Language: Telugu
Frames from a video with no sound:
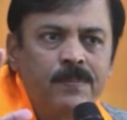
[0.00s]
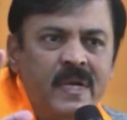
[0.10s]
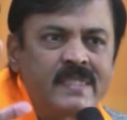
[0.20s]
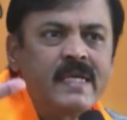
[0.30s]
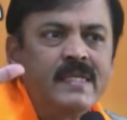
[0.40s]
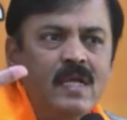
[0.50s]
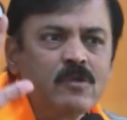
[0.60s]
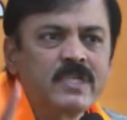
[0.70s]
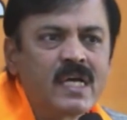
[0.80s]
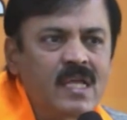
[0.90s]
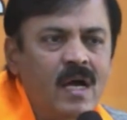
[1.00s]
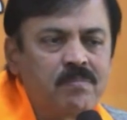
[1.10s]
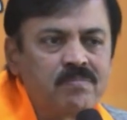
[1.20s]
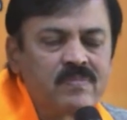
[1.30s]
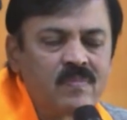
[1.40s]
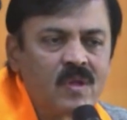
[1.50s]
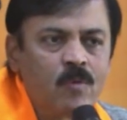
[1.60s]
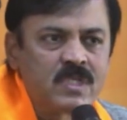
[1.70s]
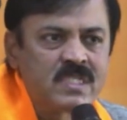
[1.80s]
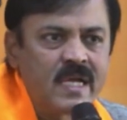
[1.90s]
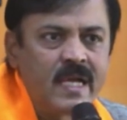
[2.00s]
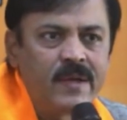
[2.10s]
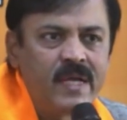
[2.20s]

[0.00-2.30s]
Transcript: ప్రతిజ్ఞలు చేద్దాం వచ్చే